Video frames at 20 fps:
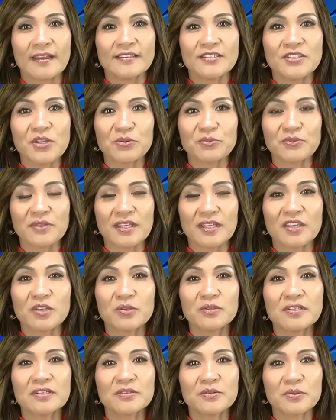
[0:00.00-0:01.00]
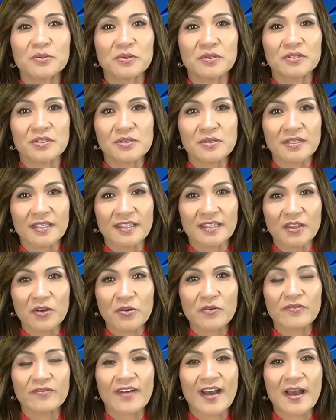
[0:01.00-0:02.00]
trong tình yêu thương của Chúa
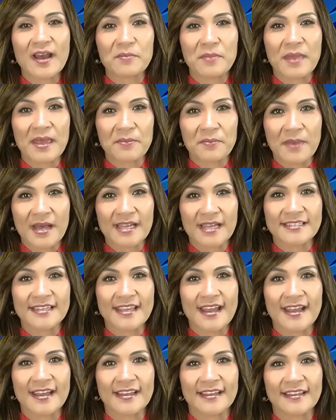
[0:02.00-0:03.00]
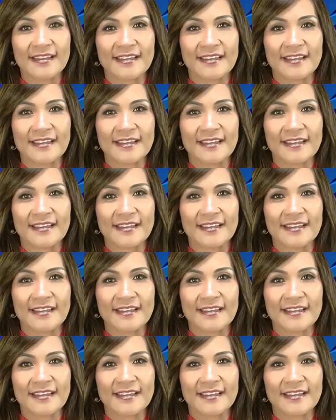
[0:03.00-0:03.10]
Kitô và mẹ Maria.